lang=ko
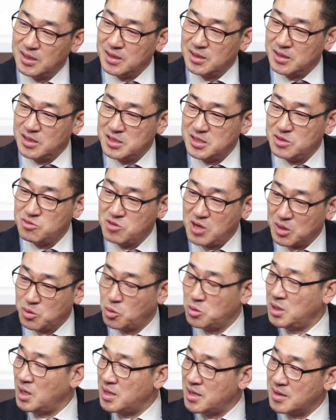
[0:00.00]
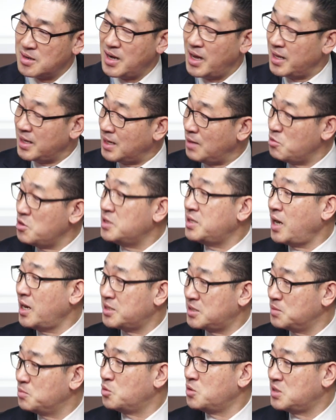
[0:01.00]
역시 우리가 돈 내야 되는 거 아닌가? 뭐 이런 생각했을
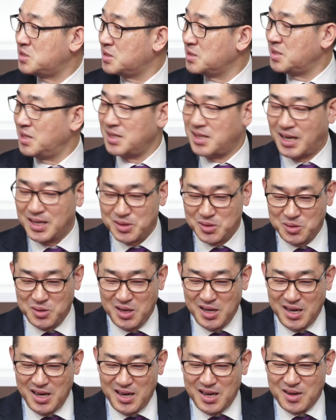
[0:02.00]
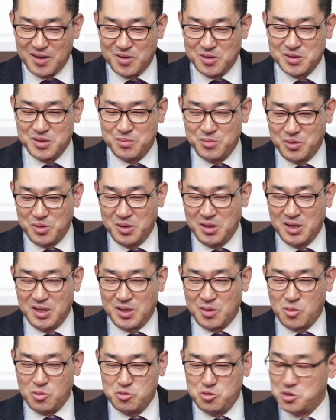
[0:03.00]
수도 모르겠는데 난또 커서 뭐
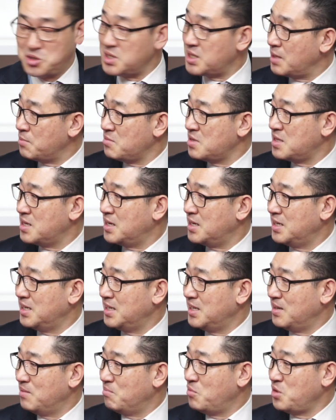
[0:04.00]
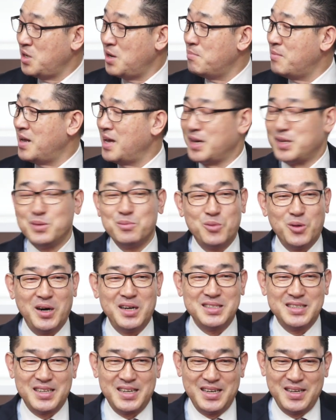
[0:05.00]
꼭 유죄됩니다. 네. 뭐 이런 말 하기도 뭐
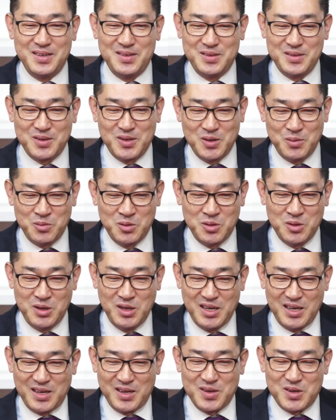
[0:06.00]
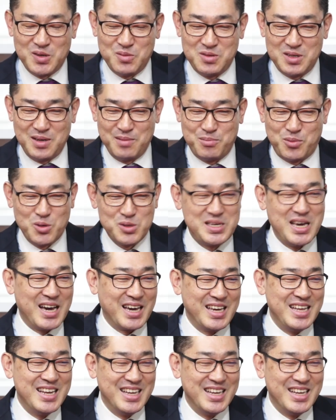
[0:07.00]
하잖아요. 네. 이거 뭐 여러분의 보장이야.